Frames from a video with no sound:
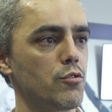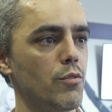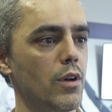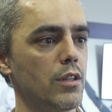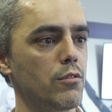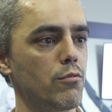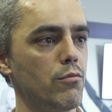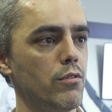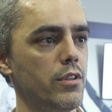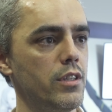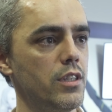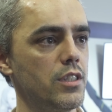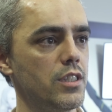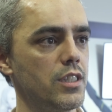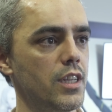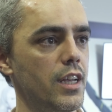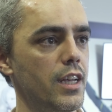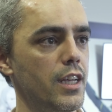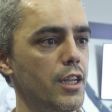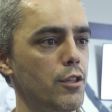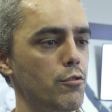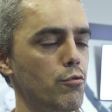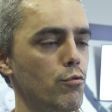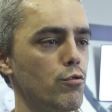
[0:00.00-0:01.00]
das quatro linhas
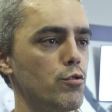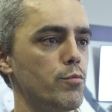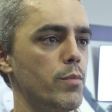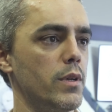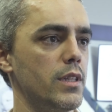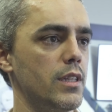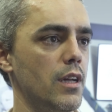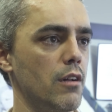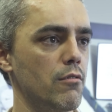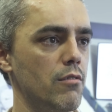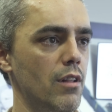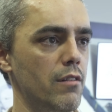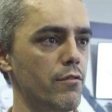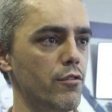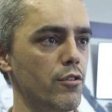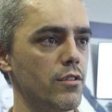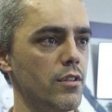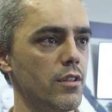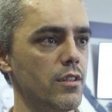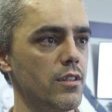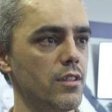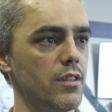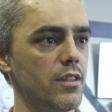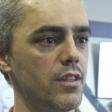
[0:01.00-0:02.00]
e todo o espetáculo à
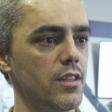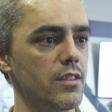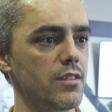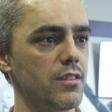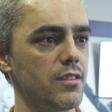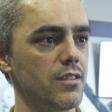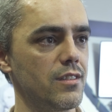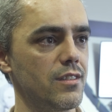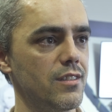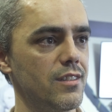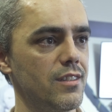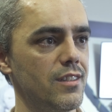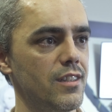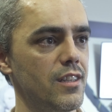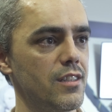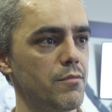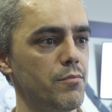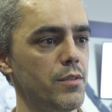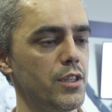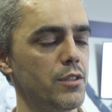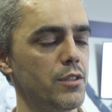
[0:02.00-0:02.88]
volta desse, desse